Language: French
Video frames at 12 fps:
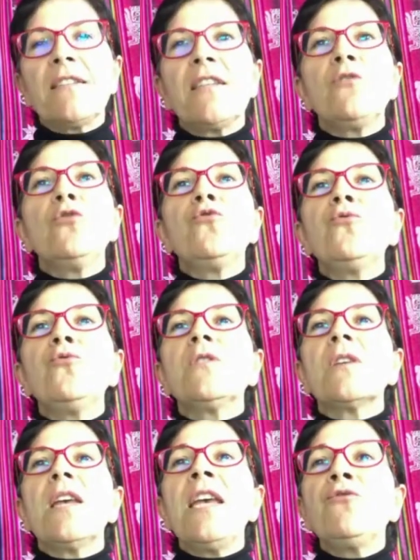toutes
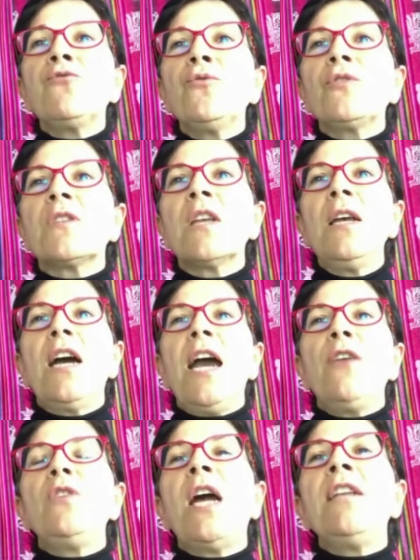et tous à
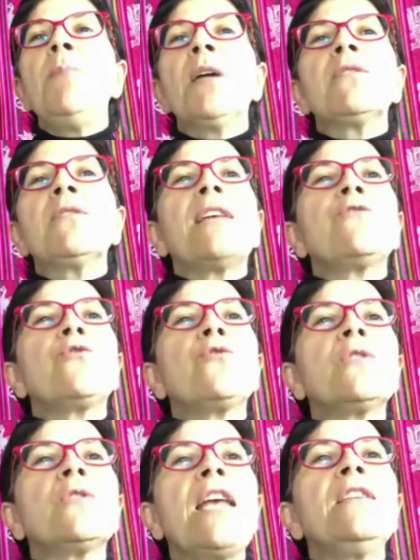une alimentation
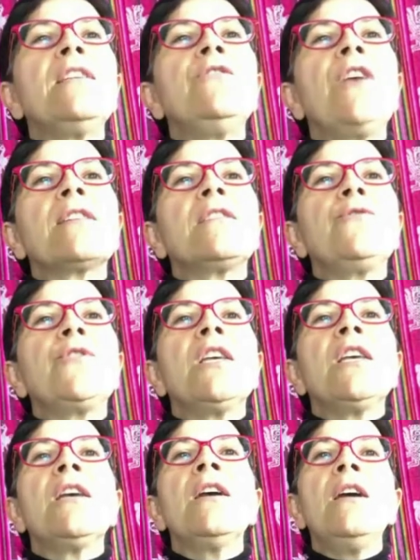saine et
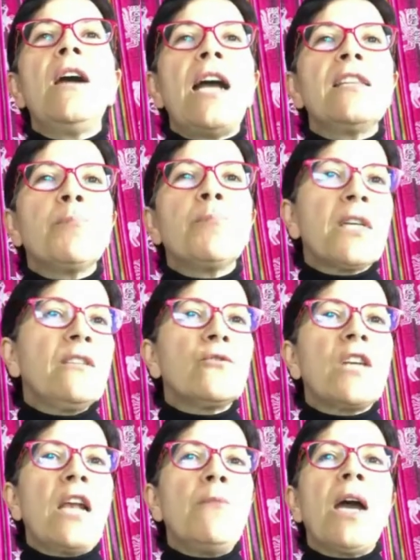diversifiée à des prix
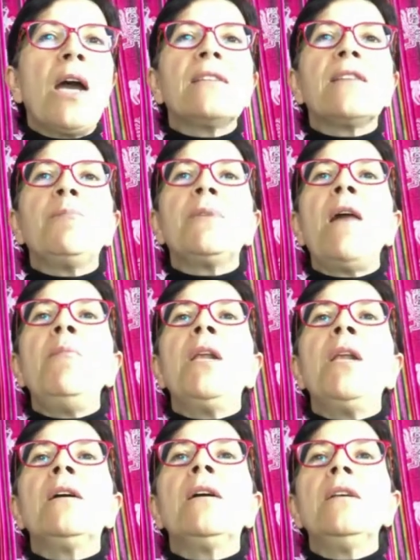socialement
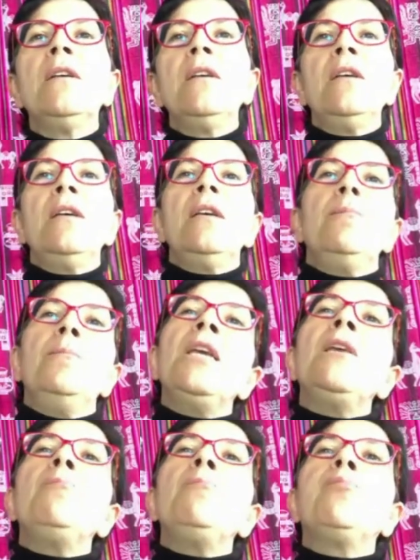acceptables.
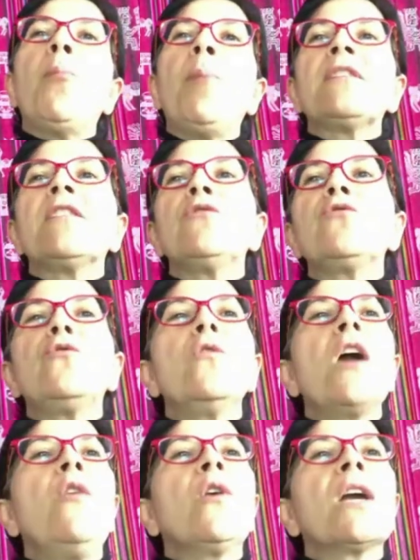Mais pour passer du
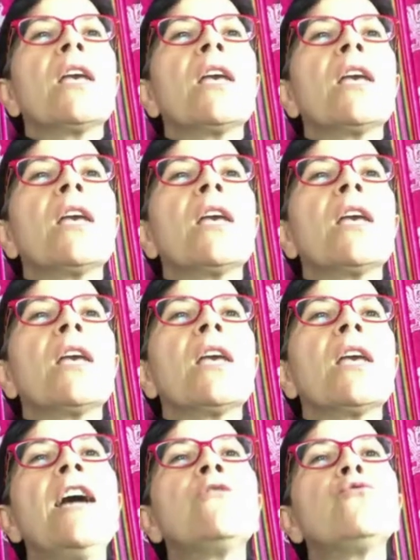slogan au réel, il
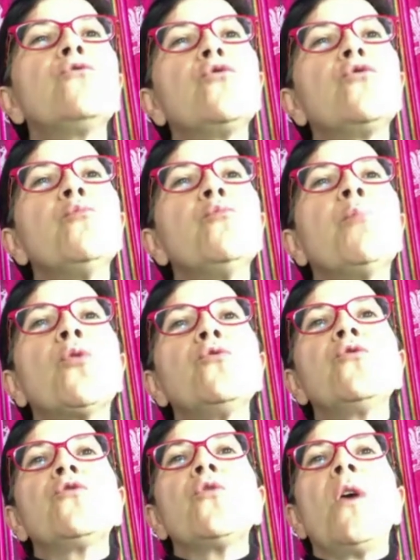y a toute une
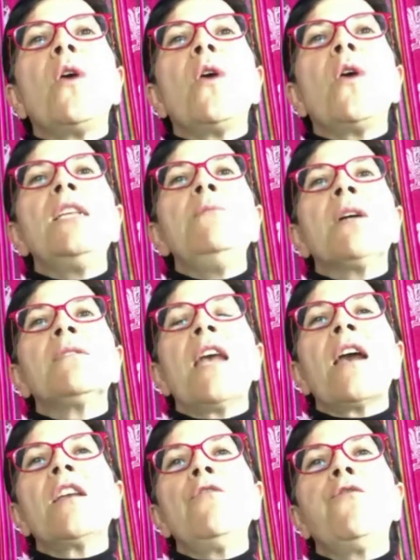production alimentaire qu'il
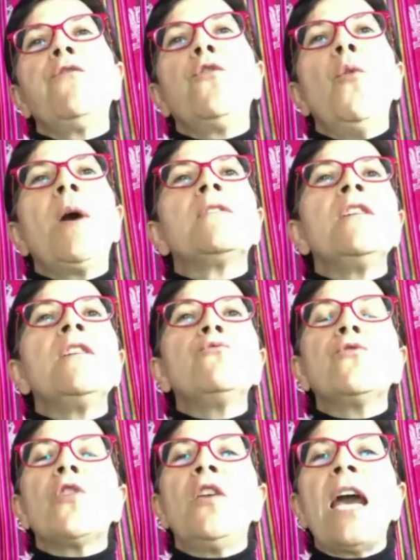faut repenser, tout
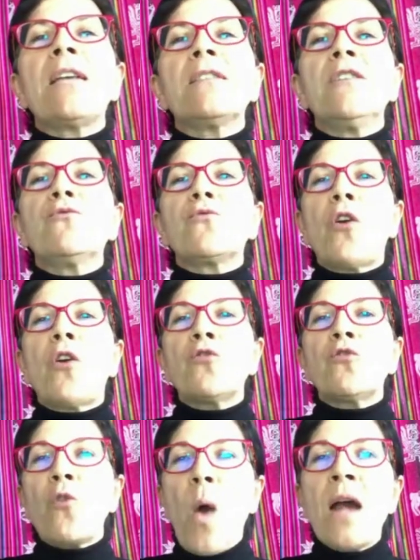un accès, tout un
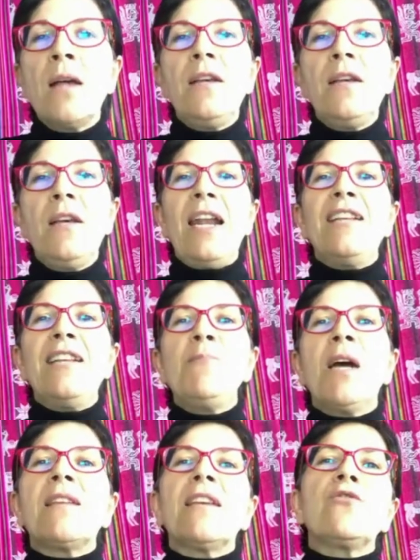droit à
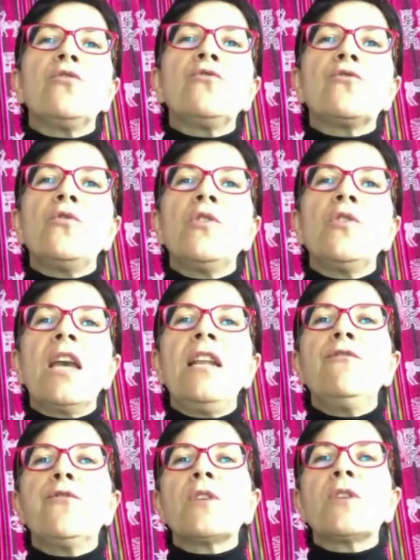l'alimentation sur lequel
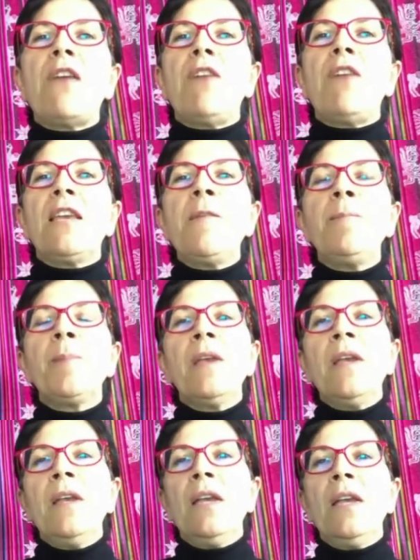il faut travailler
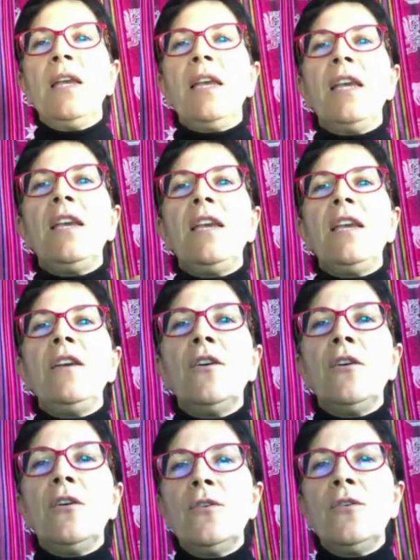et
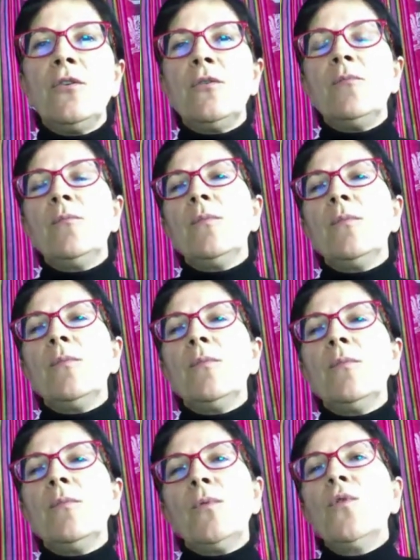euh, auxquelles
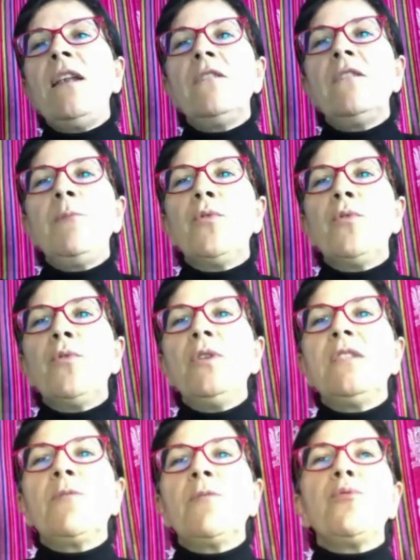les politiques
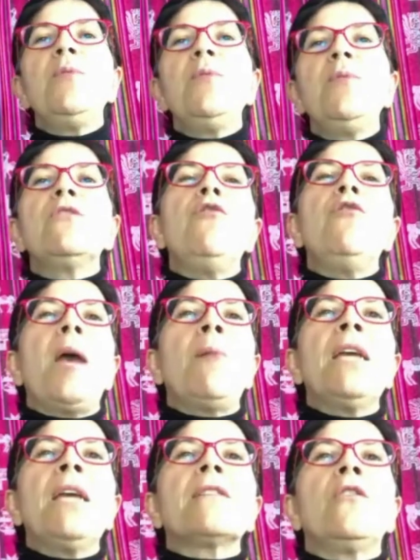publiques doivent permettre euh,
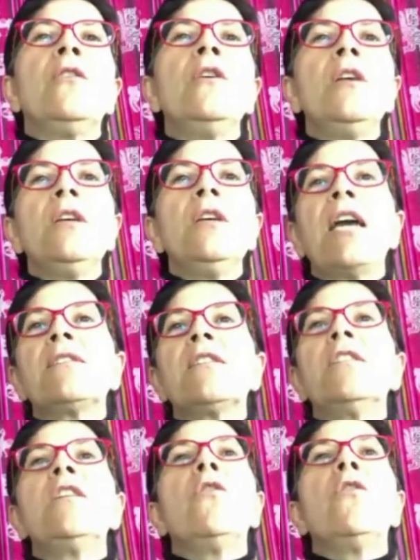
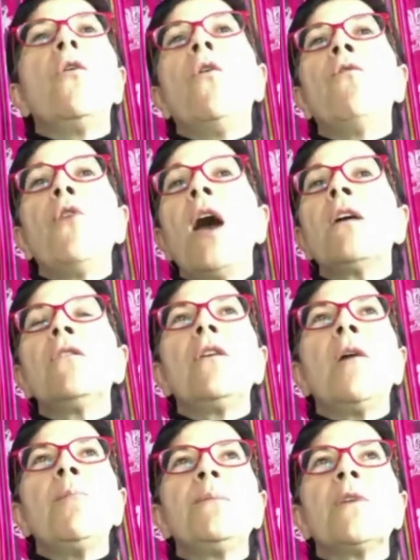d'accéder. On, voit euh,
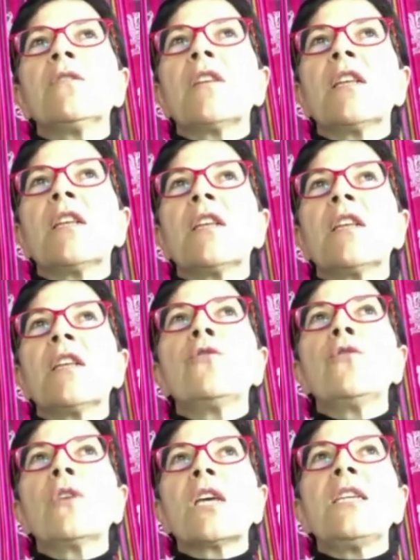dans cette période de
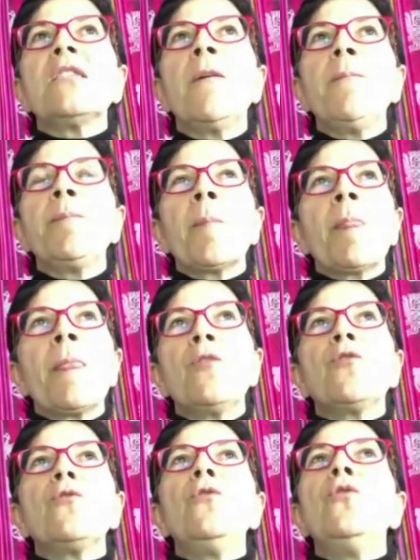crise
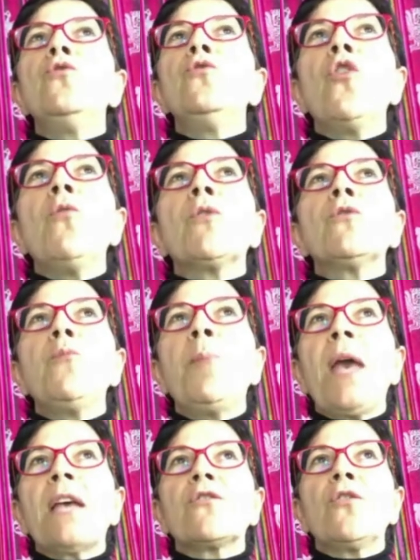que le nombre de
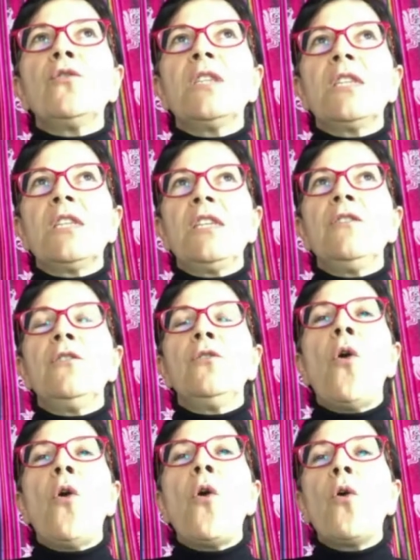personnes qui
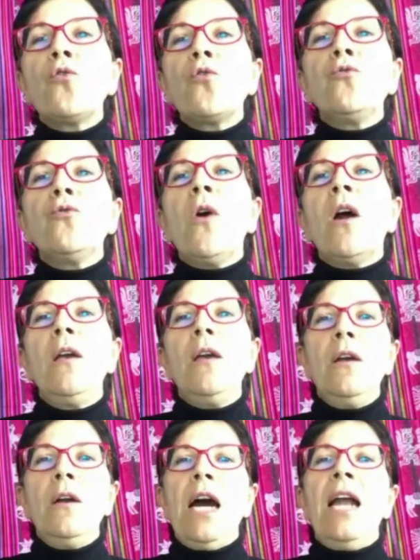ont recours
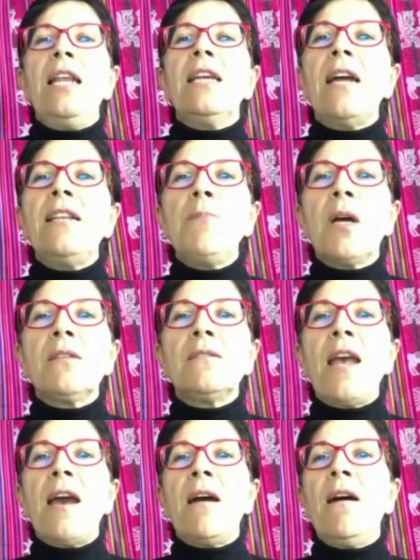à l'aide
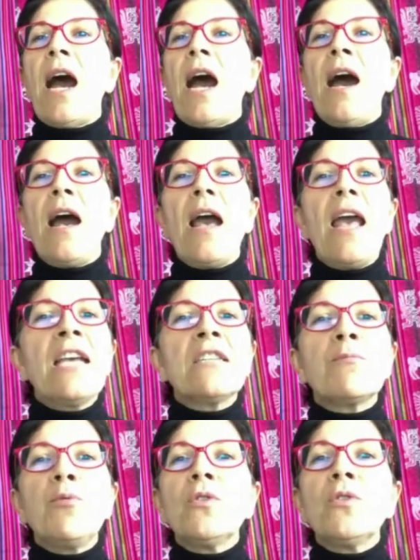alimentaire a
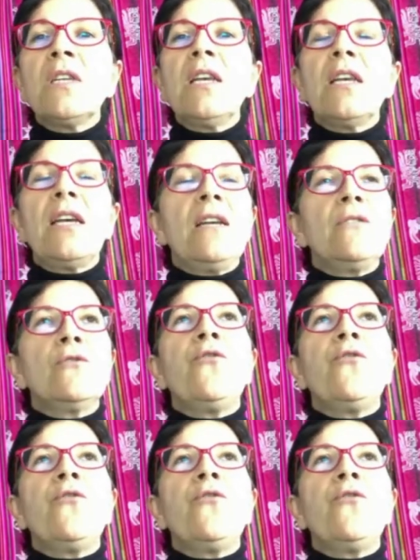explosé de